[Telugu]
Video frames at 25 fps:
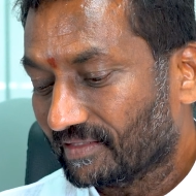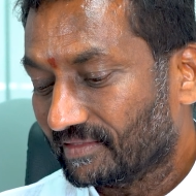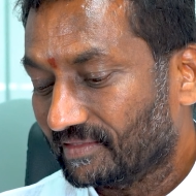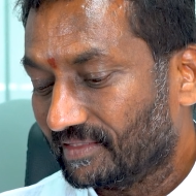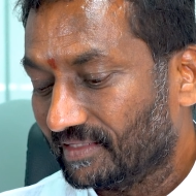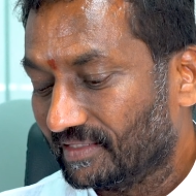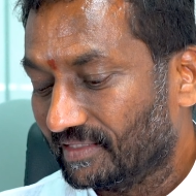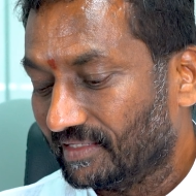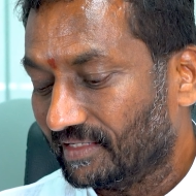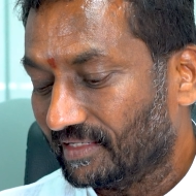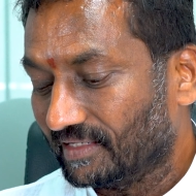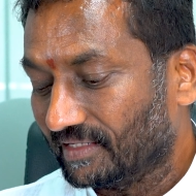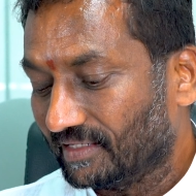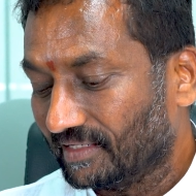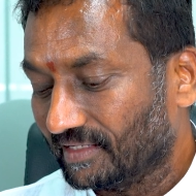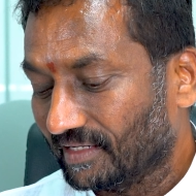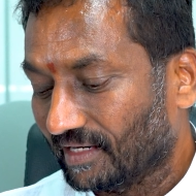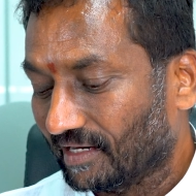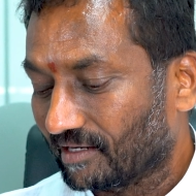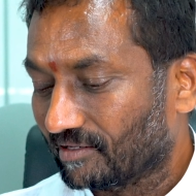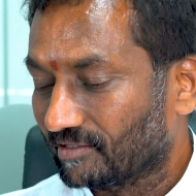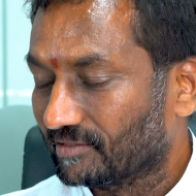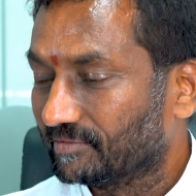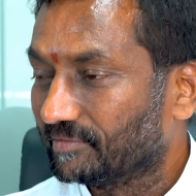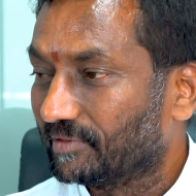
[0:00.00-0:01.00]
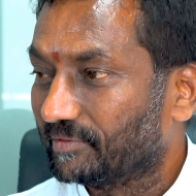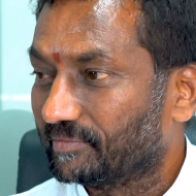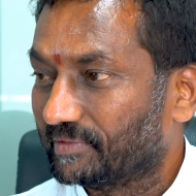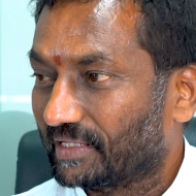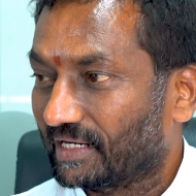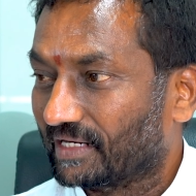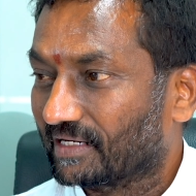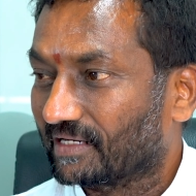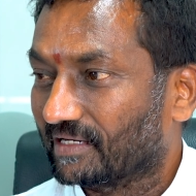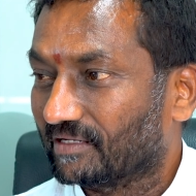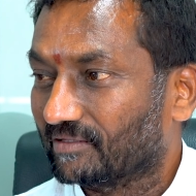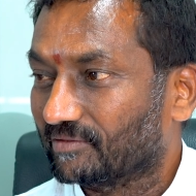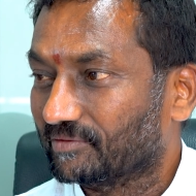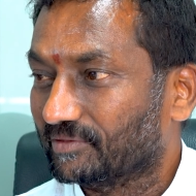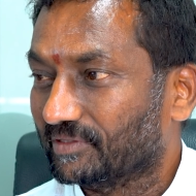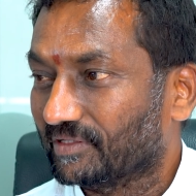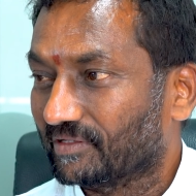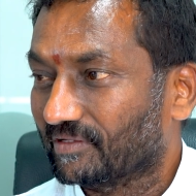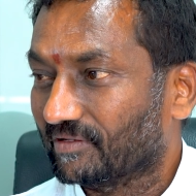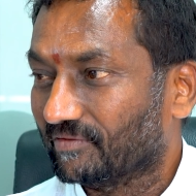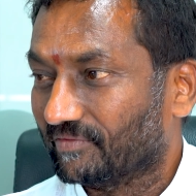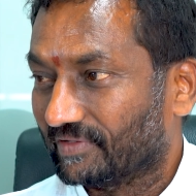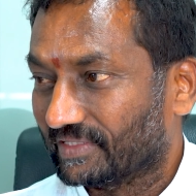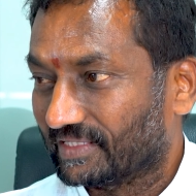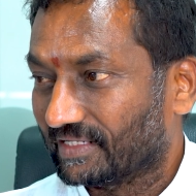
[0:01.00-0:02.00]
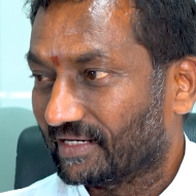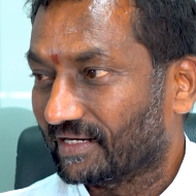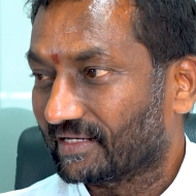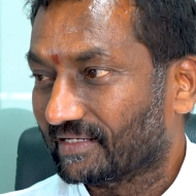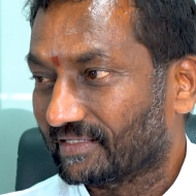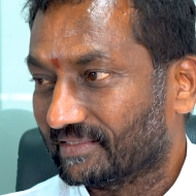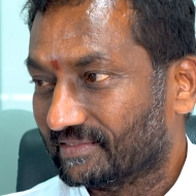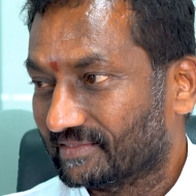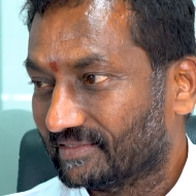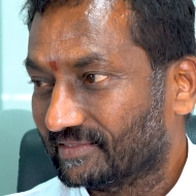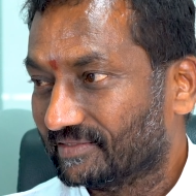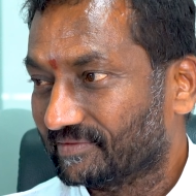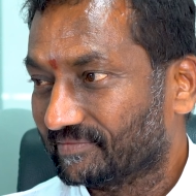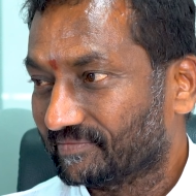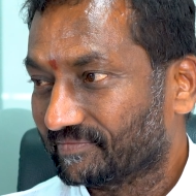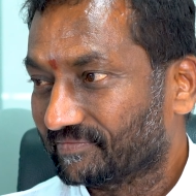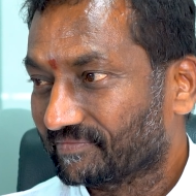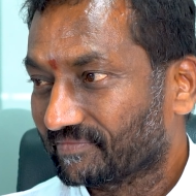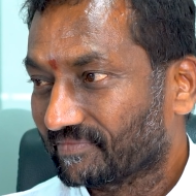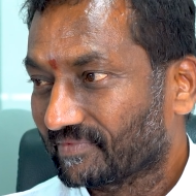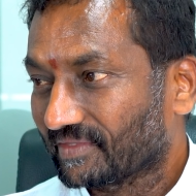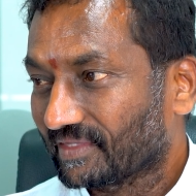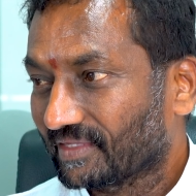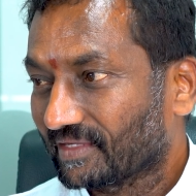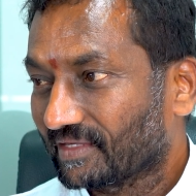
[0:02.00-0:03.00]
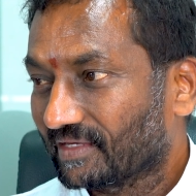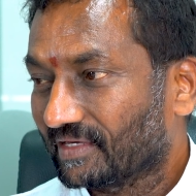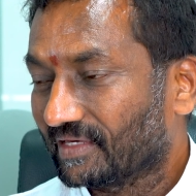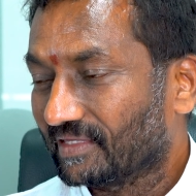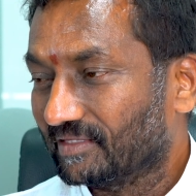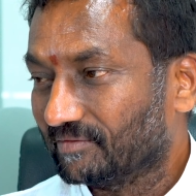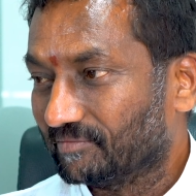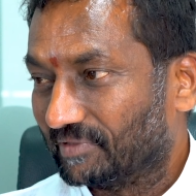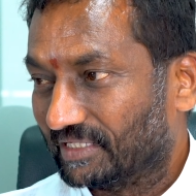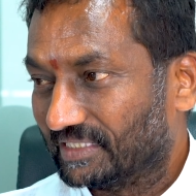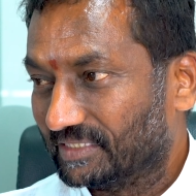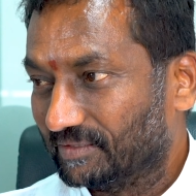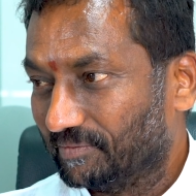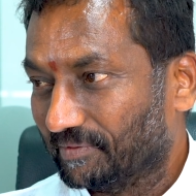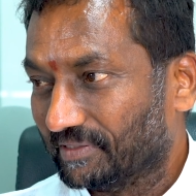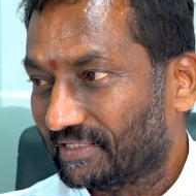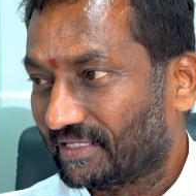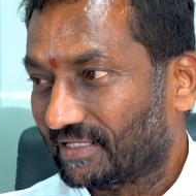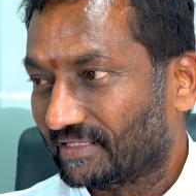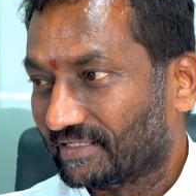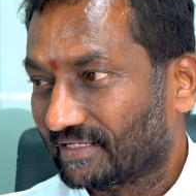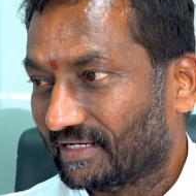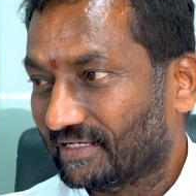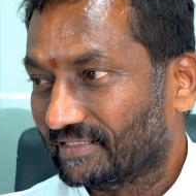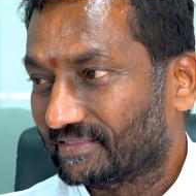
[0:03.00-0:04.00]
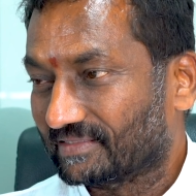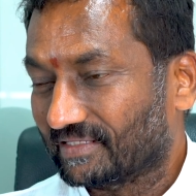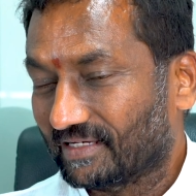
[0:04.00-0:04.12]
దీన్ని ఆ రోజు మేము తెలంగాణ ఉద్యమంలో వ్యతిరేకించాం ఇది మంచి పద్ధతి కాదు